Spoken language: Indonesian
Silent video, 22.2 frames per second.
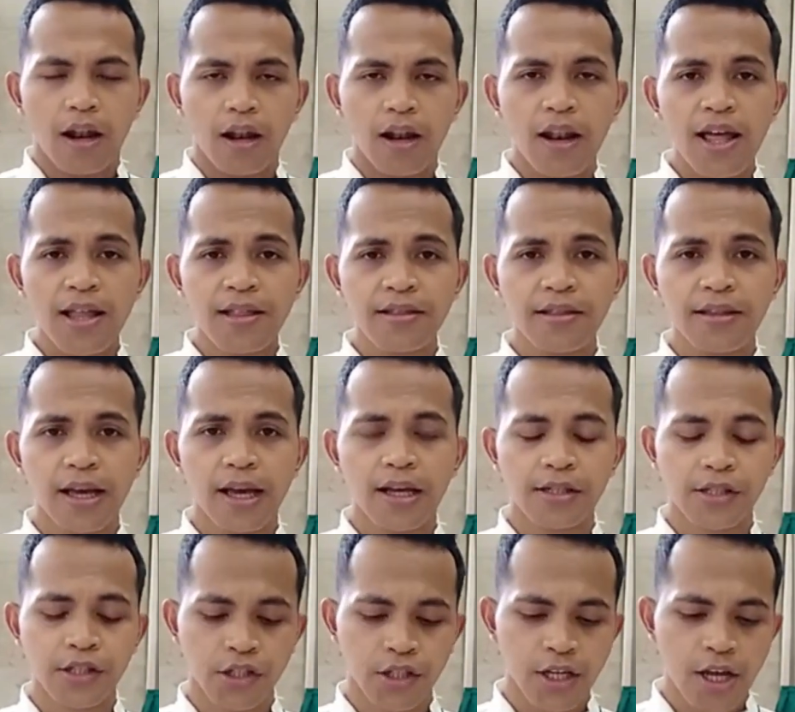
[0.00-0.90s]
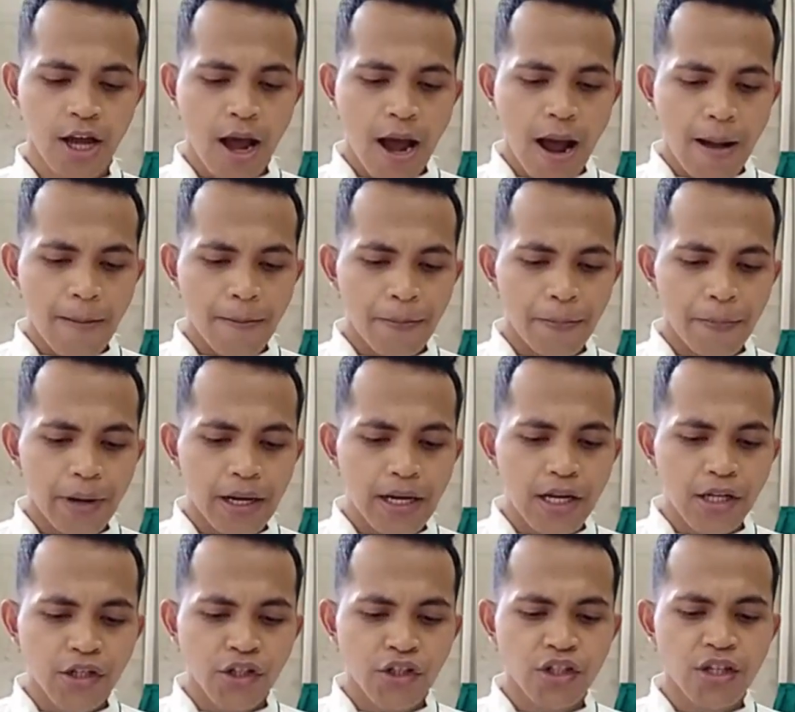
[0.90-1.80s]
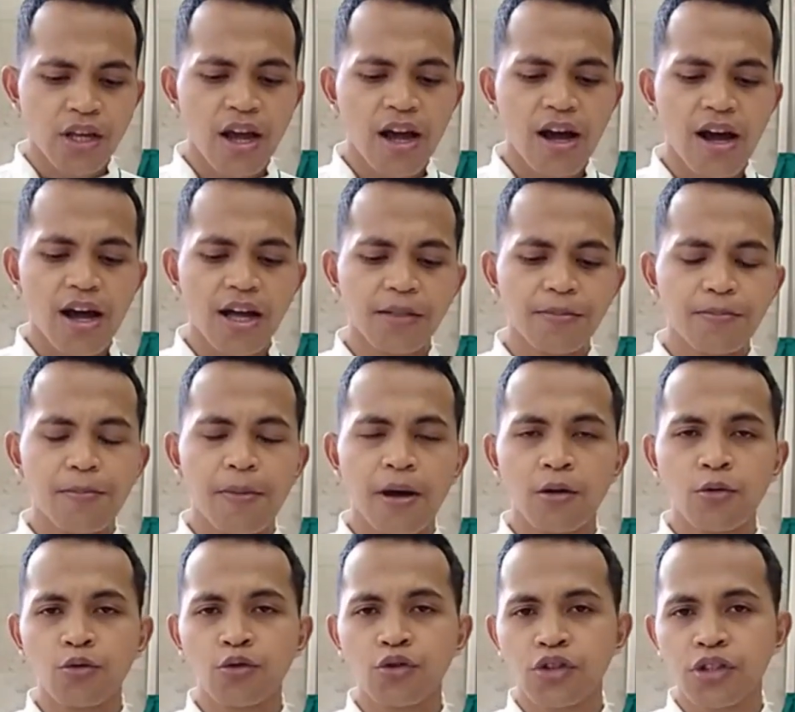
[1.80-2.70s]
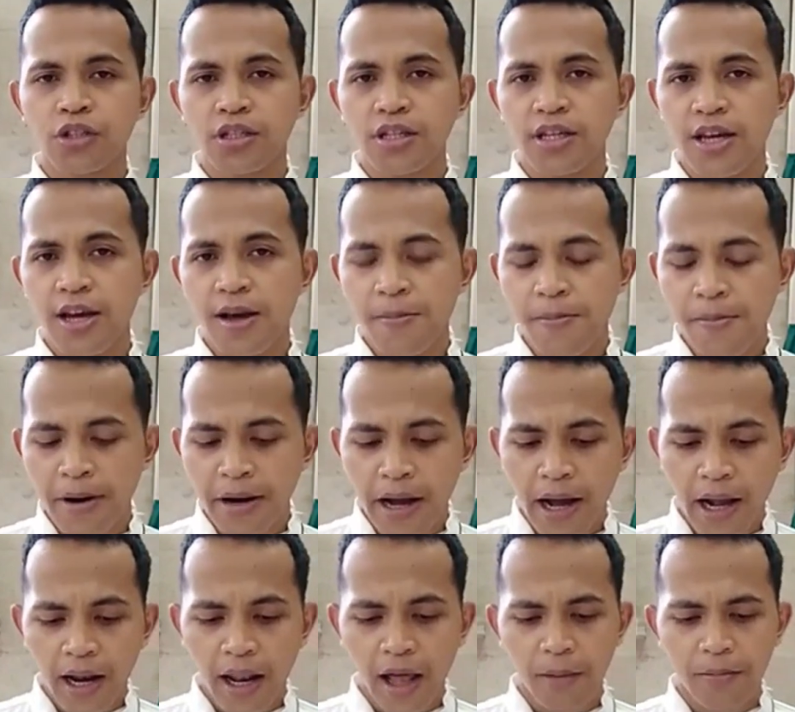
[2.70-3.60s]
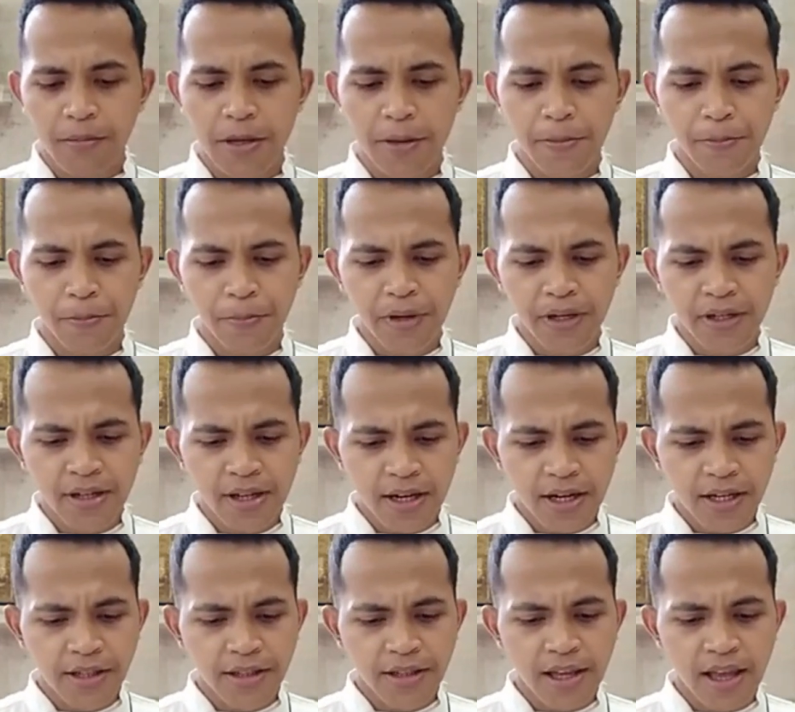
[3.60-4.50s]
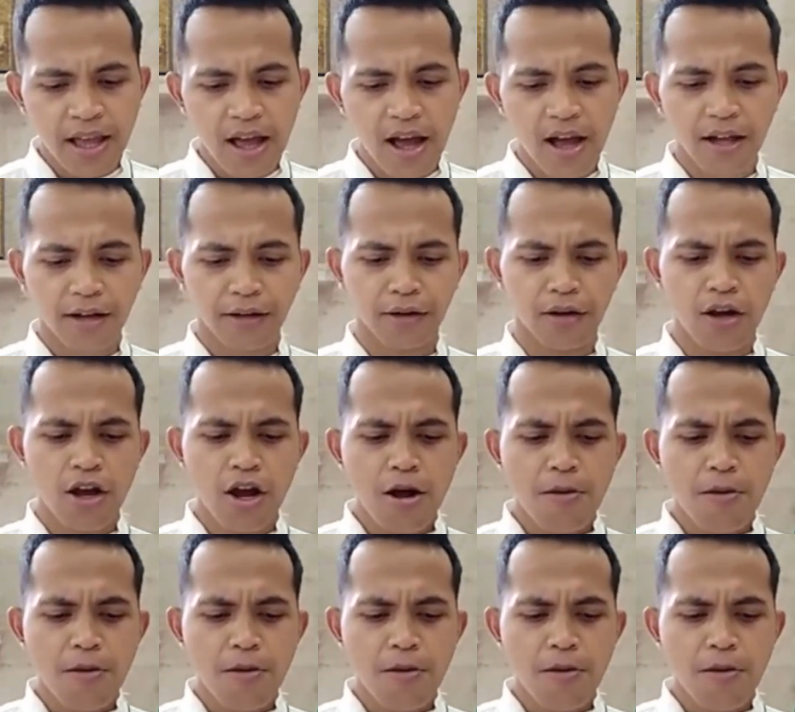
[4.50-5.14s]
Lantas, pada saat manusia mengalami penderitaan,